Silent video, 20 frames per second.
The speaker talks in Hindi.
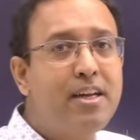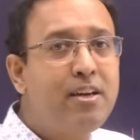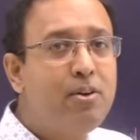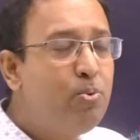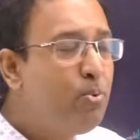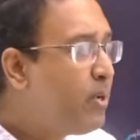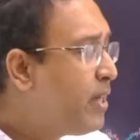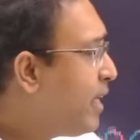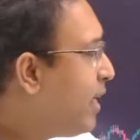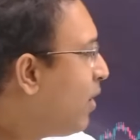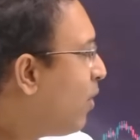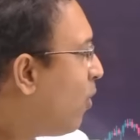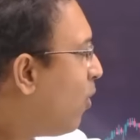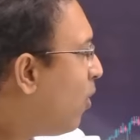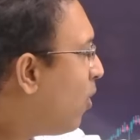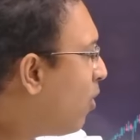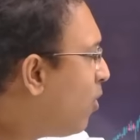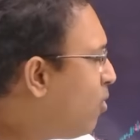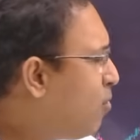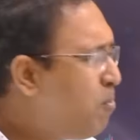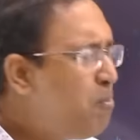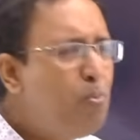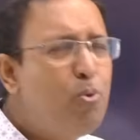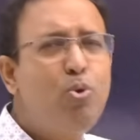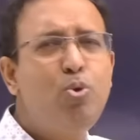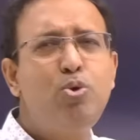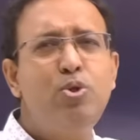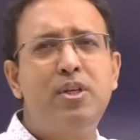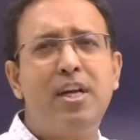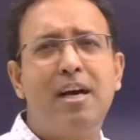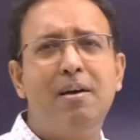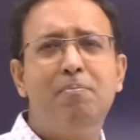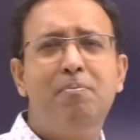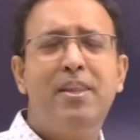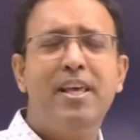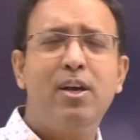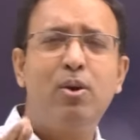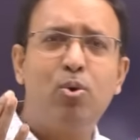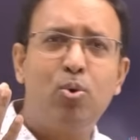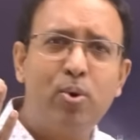क्योंकि ऑलमोस्ट आप
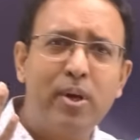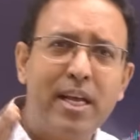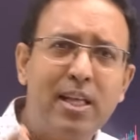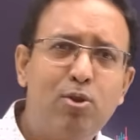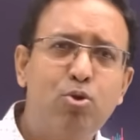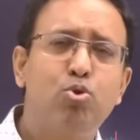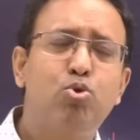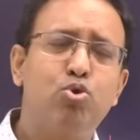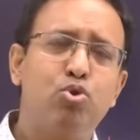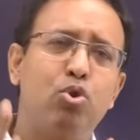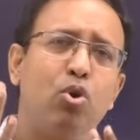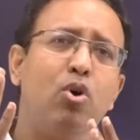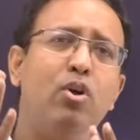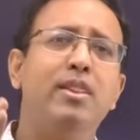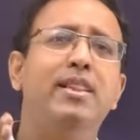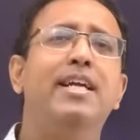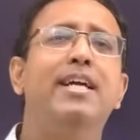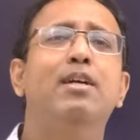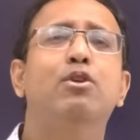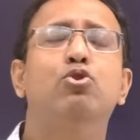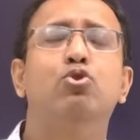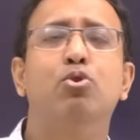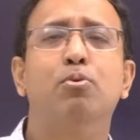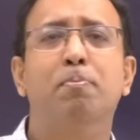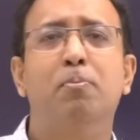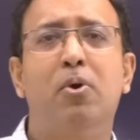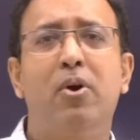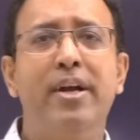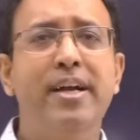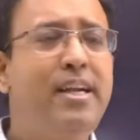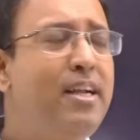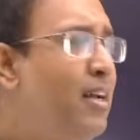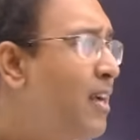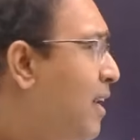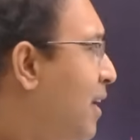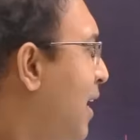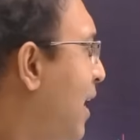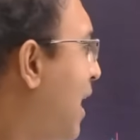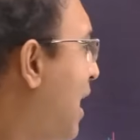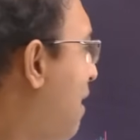देखोगे तो 100 डेढ़ सौ पॉइंट
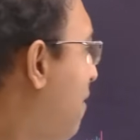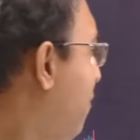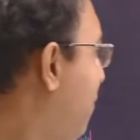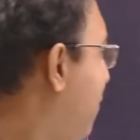आप